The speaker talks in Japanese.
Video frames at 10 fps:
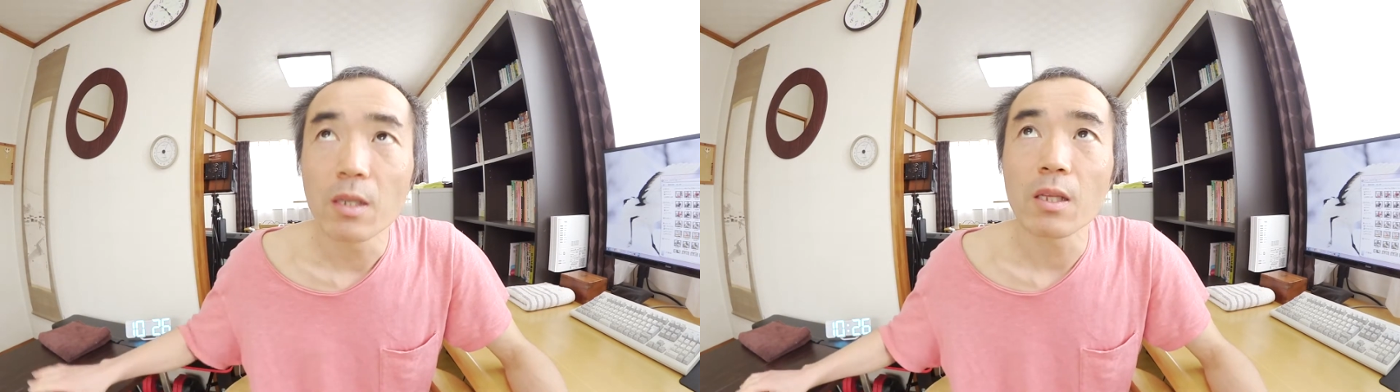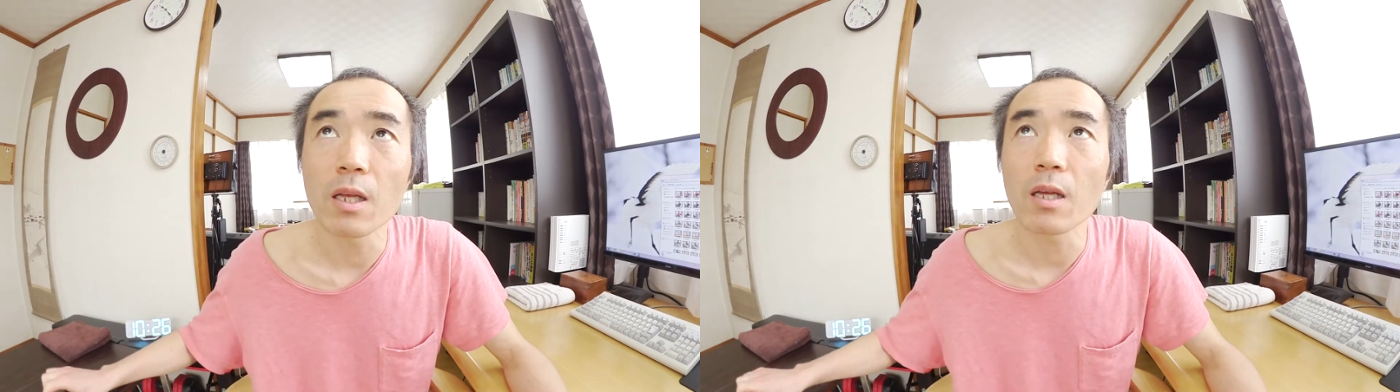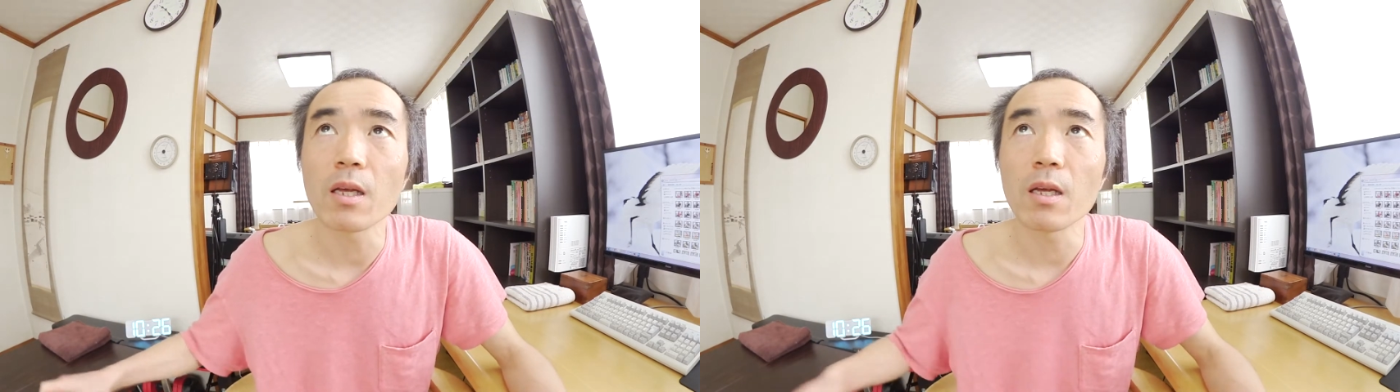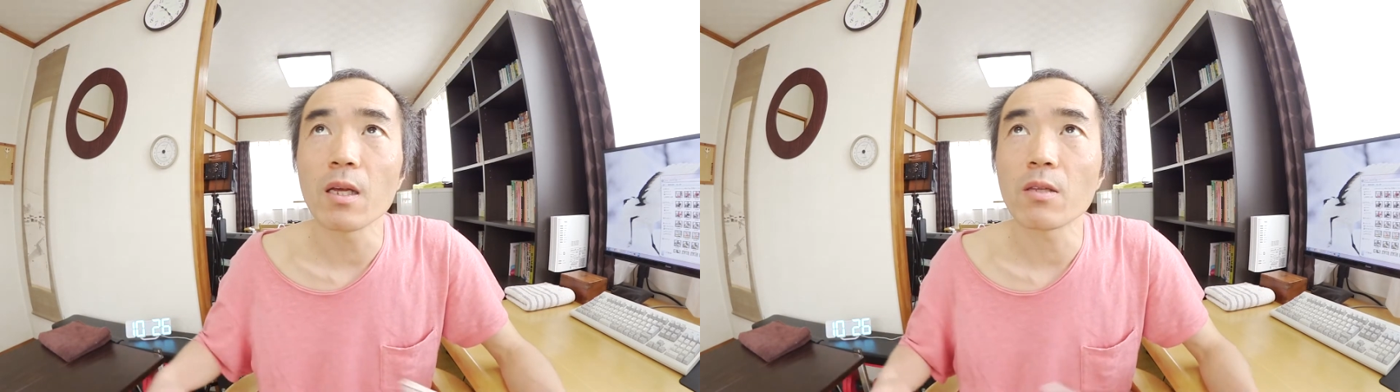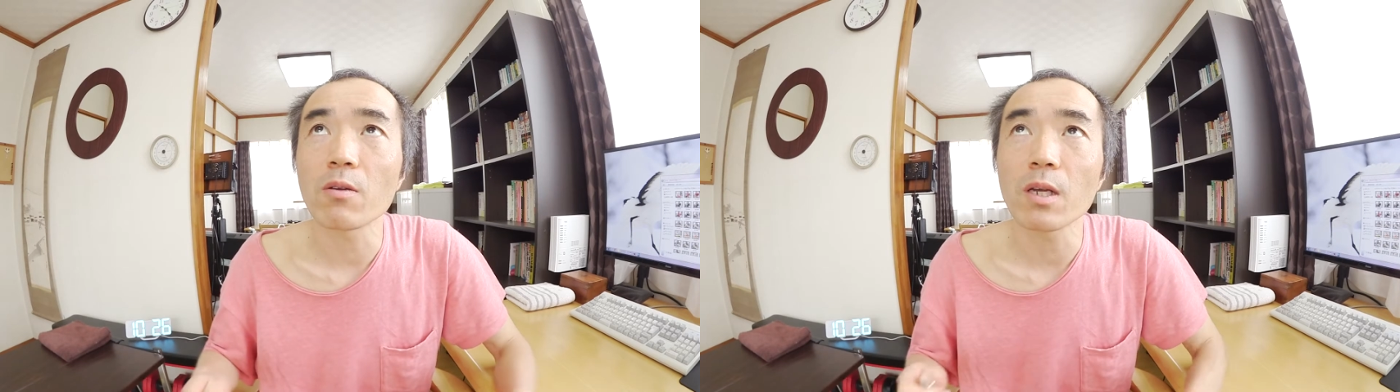
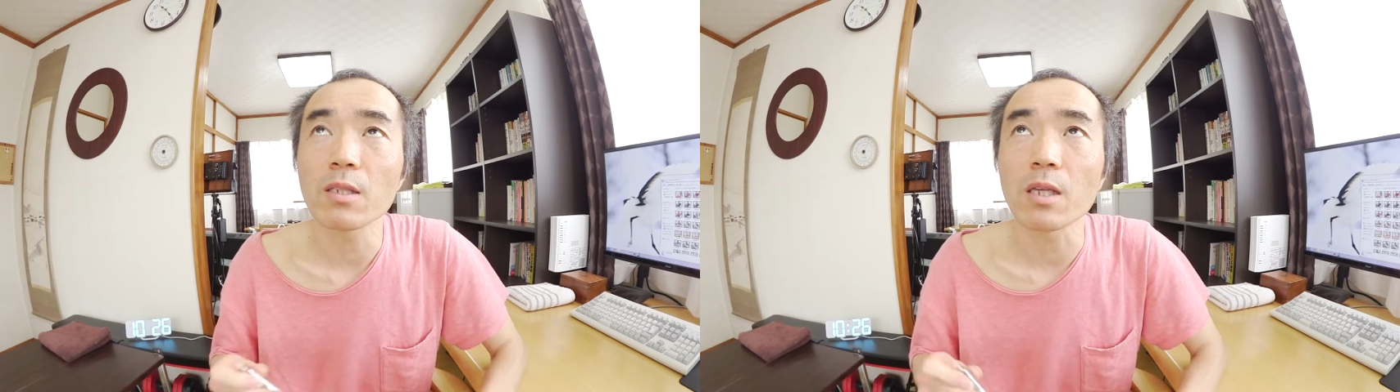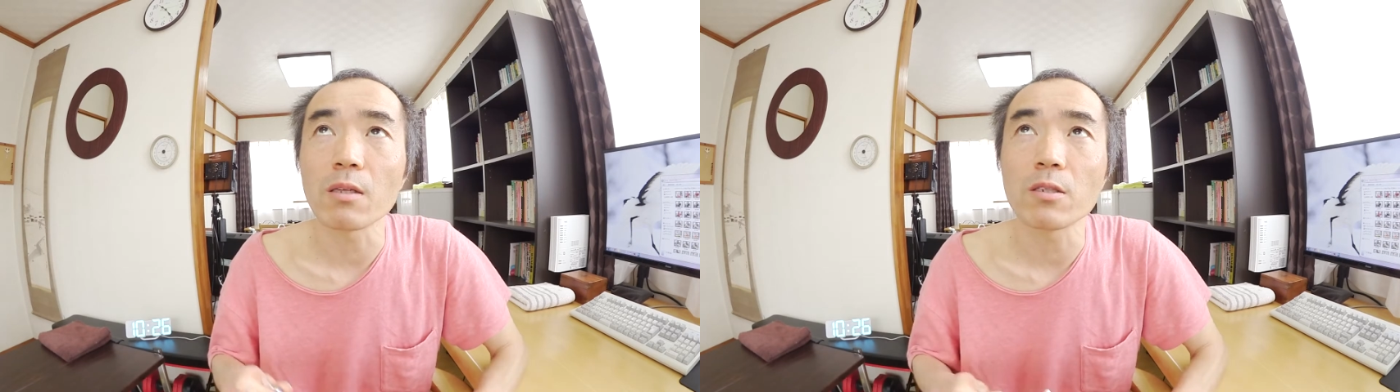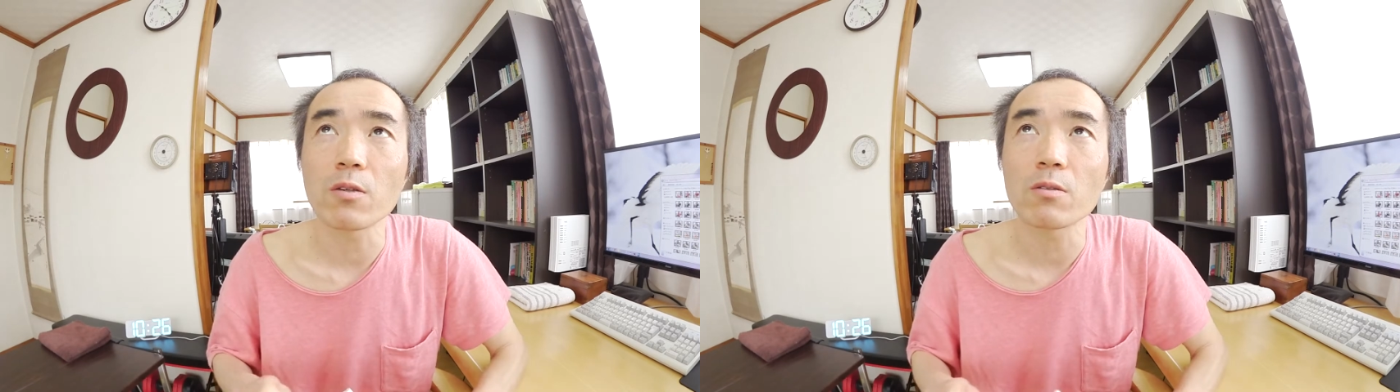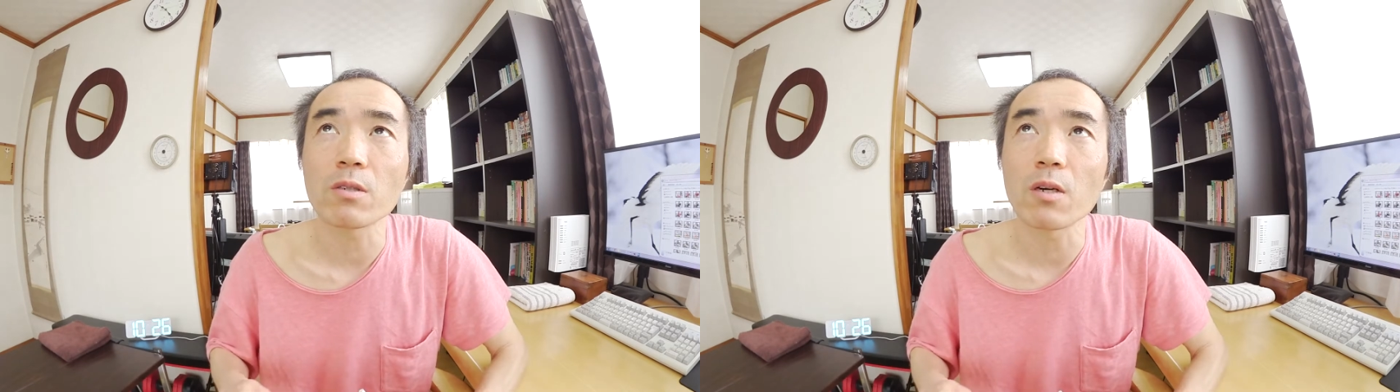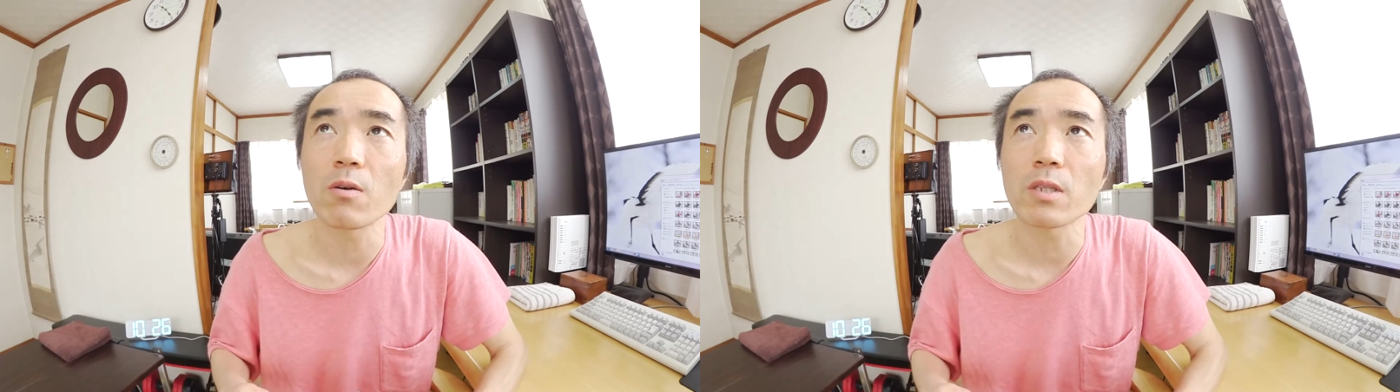で、えー、っと、現在の時
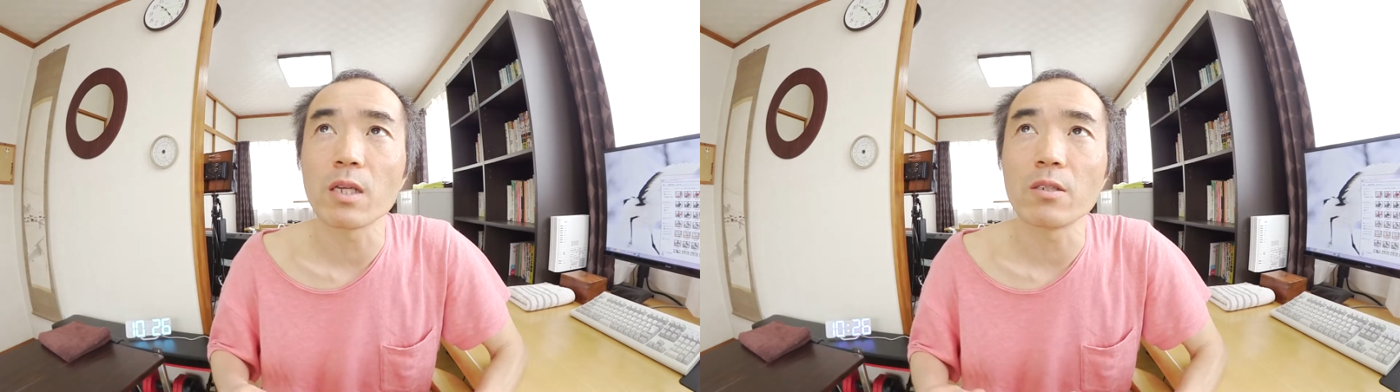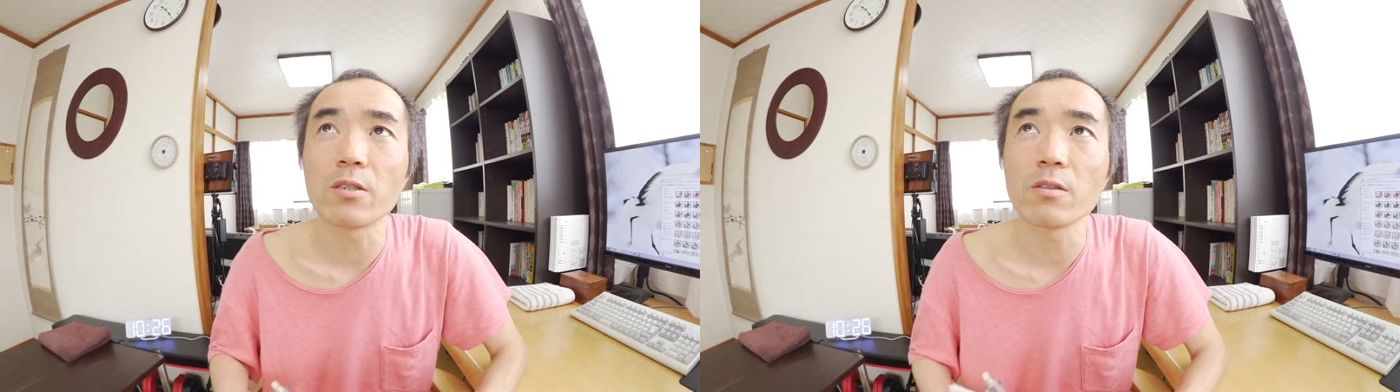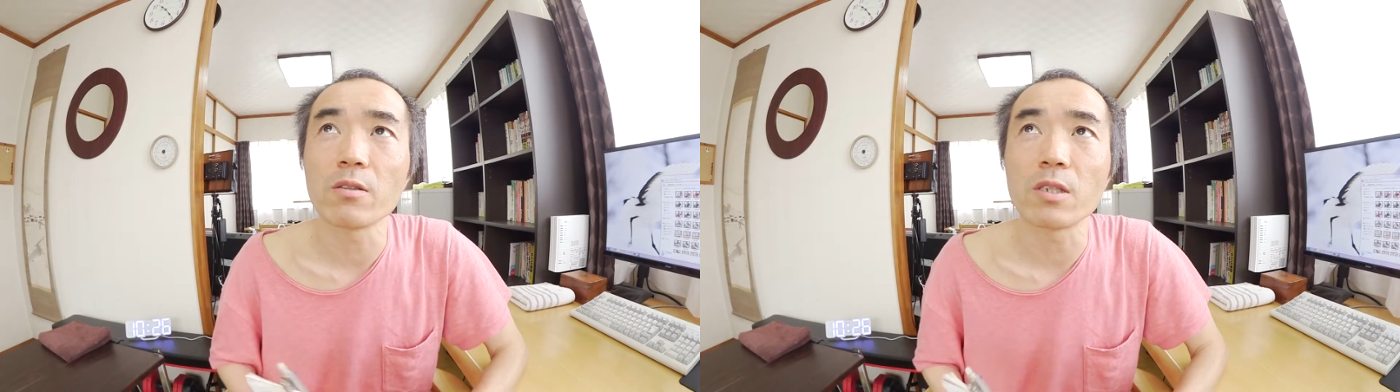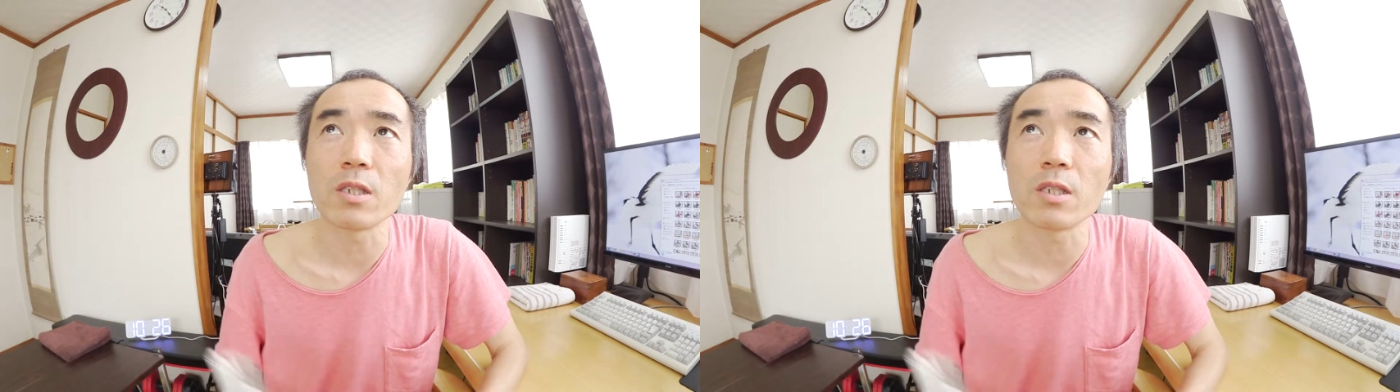刻は午前10